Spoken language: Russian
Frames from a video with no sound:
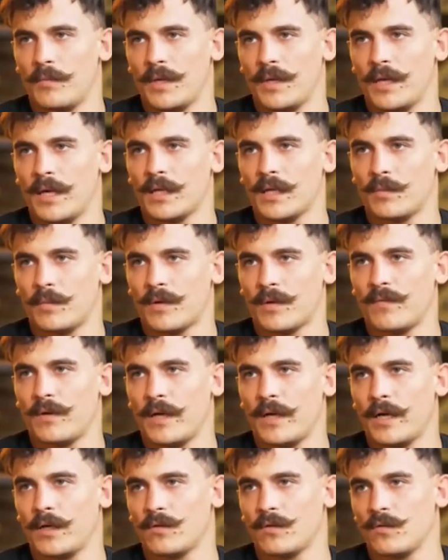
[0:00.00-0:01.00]
меня
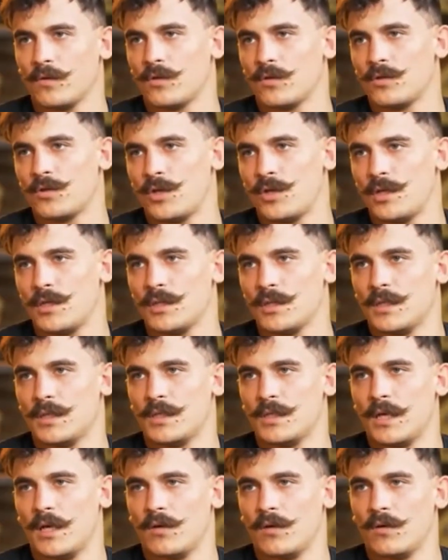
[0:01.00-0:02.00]
отправляют вот через
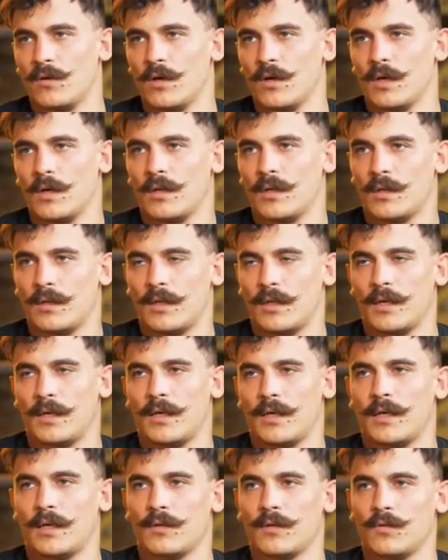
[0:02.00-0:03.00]
неделю
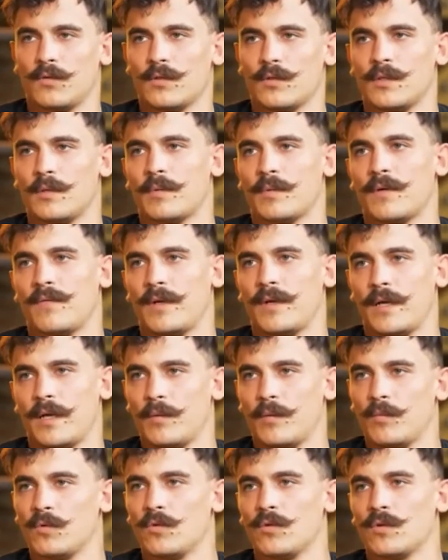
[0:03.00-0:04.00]
на одно из направлений,
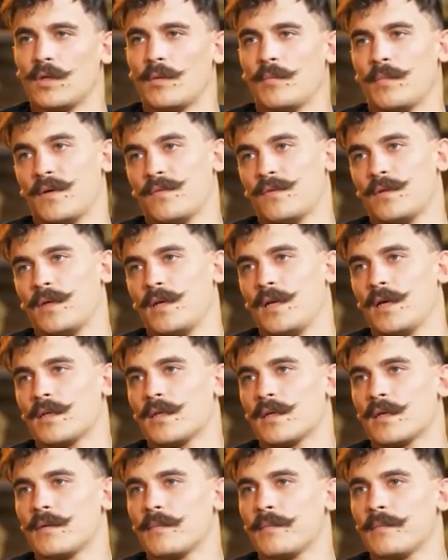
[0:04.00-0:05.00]
я буду там
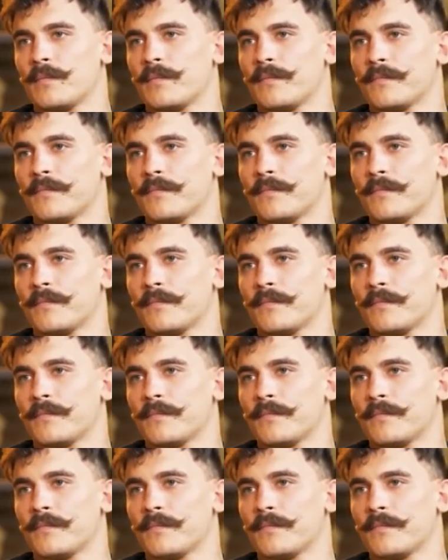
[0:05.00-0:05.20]
автоэлектриком.